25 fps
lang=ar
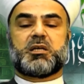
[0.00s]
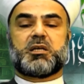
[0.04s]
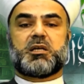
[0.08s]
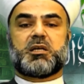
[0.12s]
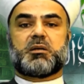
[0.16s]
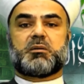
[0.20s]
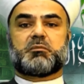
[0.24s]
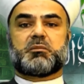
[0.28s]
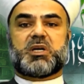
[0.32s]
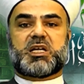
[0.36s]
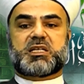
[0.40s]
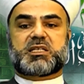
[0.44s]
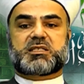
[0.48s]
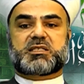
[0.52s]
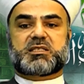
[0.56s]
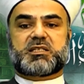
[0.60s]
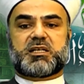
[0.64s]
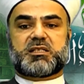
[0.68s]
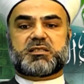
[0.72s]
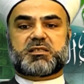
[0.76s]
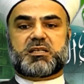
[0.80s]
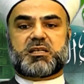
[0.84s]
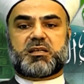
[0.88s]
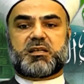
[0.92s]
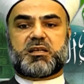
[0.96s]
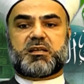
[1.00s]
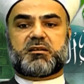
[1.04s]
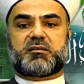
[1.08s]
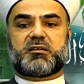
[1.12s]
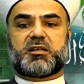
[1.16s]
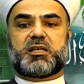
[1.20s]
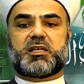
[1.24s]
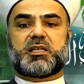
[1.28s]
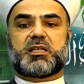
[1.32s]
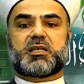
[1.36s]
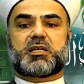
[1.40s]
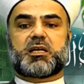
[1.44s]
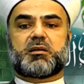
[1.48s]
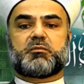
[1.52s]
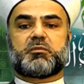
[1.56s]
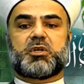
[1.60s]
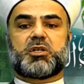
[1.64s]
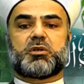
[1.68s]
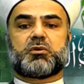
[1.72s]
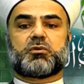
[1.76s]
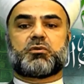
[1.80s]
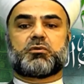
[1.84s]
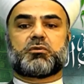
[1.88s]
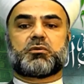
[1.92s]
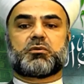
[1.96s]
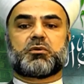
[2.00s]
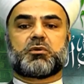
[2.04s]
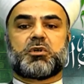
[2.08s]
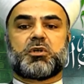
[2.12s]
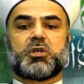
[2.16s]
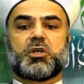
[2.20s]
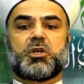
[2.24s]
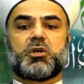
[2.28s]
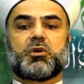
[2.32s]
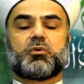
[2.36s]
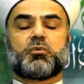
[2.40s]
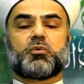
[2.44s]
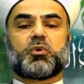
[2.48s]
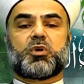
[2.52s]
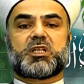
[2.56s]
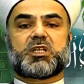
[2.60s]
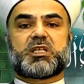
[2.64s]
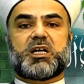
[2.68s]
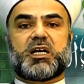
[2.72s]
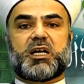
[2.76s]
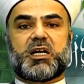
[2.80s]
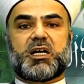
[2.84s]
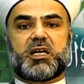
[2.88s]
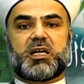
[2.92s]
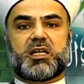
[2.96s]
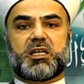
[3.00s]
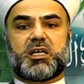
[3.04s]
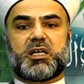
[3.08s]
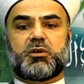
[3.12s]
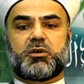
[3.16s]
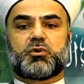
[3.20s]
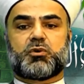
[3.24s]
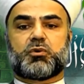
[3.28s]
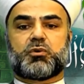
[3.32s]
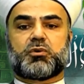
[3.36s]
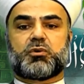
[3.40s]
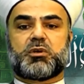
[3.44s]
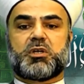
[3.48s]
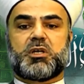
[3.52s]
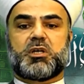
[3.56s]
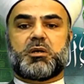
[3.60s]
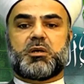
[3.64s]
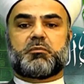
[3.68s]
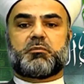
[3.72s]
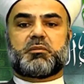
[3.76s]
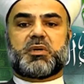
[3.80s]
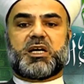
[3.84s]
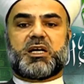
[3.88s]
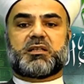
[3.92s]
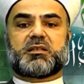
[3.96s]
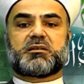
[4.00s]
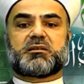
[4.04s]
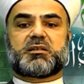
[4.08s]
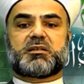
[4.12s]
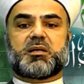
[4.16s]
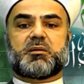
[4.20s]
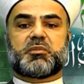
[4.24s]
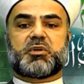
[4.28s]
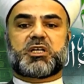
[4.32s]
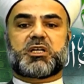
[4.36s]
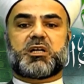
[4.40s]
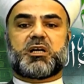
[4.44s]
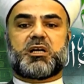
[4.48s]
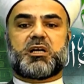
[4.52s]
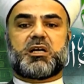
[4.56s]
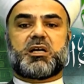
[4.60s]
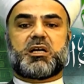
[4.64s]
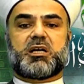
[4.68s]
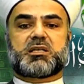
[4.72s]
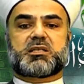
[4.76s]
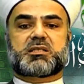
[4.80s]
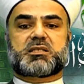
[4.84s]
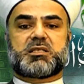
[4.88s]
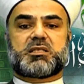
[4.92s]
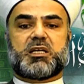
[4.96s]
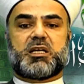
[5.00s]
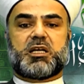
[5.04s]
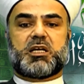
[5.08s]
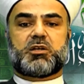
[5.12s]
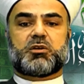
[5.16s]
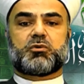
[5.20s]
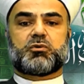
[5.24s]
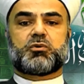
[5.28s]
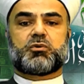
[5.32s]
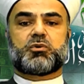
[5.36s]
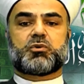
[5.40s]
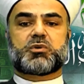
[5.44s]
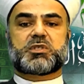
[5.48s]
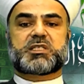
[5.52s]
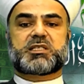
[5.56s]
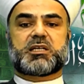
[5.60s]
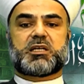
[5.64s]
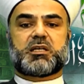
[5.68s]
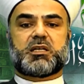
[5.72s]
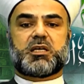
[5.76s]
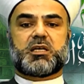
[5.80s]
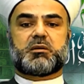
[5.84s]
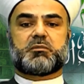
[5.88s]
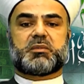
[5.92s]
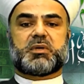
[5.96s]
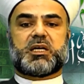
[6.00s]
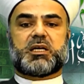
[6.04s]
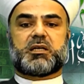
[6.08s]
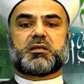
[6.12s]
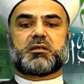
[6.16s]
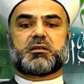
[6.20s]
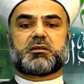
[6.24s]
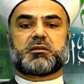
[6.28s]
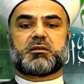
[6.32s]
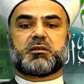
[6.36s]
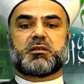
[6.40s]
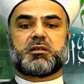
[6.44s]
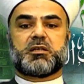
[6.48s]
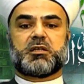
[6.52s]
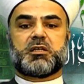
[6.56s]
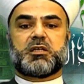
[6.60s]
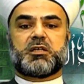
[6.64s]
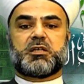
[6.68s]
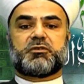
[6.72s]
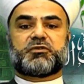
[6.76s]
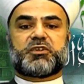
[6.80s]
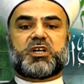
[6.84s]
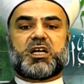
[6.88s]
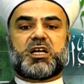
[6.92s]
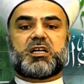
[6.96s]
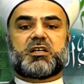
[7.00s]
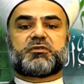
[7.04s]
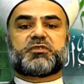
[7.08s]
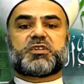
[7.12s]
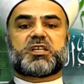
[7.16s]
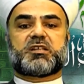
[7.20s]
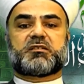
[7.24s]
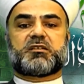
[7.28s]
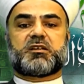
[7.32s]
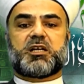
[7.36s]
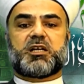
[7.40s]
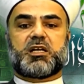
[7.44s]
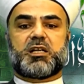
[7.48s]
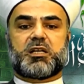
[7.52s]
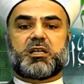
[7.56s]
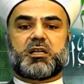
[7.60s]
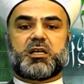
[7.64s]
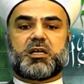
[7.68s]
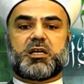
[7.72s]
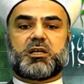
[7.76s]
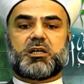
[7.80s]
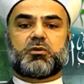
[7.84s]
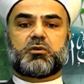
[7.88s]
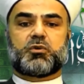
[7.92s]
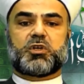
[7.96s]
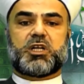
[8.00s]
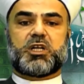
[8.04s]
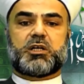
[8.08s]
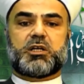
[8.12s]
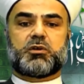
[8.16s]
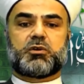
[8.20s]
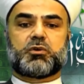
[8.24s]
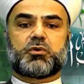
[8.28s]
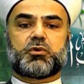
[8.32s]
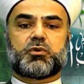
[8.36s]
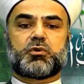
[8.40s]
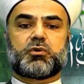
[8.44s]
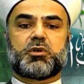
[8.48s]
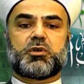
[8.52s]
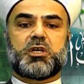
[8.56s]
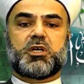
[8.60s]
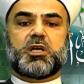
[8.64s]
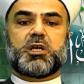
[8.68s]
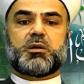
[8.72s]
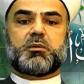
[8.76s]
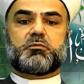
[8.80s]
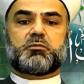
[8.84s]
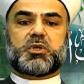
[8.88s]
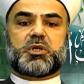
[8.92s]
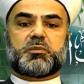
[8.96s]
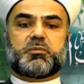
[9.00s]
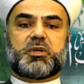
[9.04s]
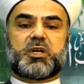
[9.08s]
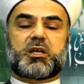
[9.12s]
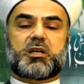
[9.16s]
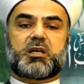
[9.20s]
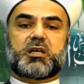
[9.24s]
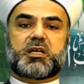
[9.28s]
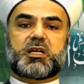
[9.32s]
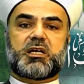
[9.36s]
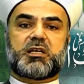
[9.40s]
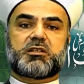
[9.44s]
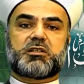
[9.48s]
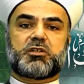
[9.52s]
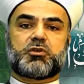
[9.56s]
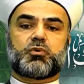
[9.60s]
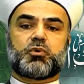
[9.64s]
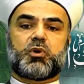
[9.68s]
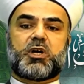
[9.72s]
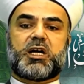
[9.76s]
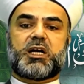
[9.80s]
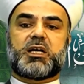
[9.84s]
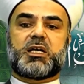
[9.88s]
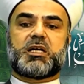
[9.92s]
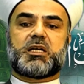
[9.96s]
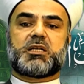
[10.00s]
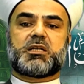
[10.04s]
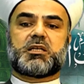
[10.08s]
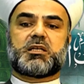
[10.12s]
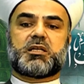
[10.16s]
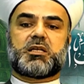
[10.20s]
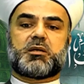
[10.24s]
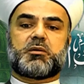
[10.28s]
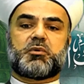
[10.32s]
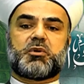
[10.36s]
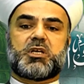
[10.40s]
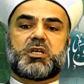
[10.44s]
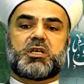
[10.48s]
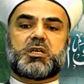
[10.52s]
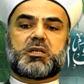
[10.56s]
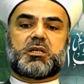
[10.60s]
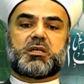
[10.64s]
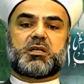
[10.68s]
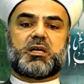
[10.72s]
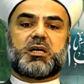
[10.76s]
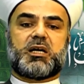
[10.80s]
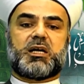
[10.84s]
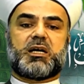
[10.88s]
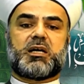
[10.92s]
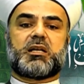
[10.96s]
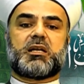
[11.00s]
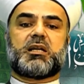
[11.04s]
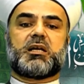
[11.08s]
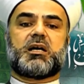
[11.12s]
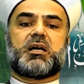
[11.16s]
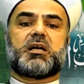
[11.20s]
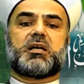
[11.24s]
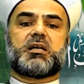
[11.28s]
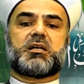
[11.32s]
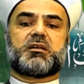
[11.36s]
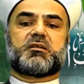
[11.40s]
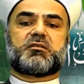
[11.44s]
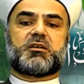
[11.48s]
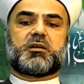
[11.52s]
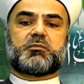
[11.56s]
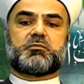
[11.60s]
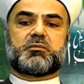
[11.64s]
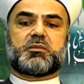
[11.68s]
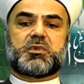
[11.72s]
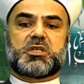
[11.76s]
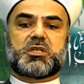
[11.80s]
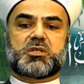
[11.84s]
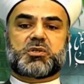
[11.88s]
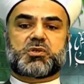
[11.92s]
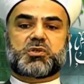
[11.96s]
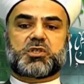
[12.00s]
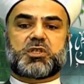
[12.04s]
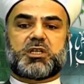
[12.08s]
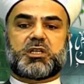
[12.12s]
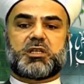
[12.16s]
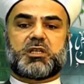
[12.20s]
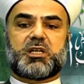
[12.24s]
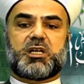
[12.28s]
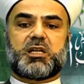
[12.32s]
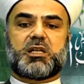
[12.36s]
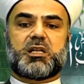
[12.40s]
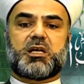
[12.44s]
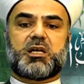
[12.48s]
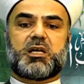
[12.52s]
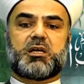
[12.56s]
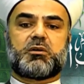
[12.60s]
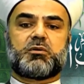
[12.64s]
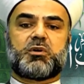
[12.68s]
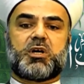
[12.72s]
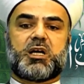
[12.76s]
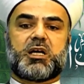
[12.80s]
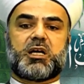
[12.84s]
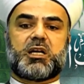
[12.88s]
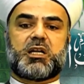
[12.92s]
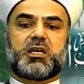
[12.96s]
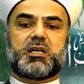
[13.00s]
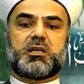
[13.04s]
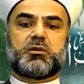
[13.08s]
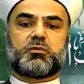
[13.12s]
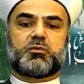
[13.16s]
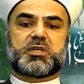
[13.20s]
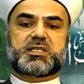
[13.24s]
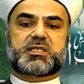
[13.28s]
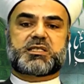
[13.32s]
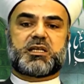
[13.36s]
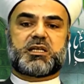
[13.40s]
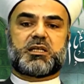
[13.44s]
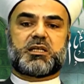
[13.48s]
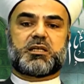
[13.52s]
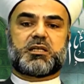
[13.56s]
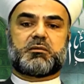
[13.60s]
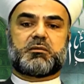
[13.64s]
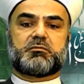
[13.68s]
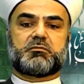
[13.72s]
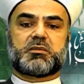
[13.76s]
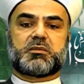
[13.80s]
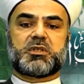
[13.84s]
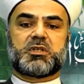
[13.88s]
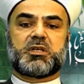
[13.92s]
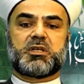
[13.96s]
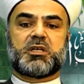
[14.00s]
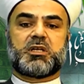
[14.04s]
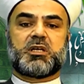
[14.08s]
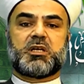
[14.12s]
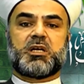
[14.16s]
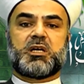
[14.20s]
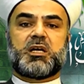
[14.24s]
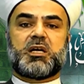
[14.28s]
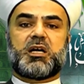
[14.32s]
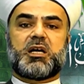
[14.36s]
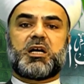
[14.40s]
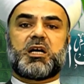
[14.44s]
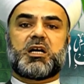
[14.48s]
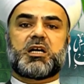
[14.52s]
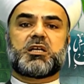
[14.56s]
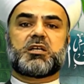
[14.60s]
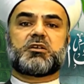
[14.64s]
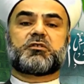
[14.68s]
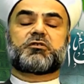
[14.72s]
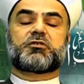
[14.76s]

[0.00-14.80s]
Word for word: بل استحسن ذلك منه ودعا له بان تبقى اسنانه سليمه فحفظها الله له ببركه دعاء النبي الاعظم صلى الله عليه وسلم حيث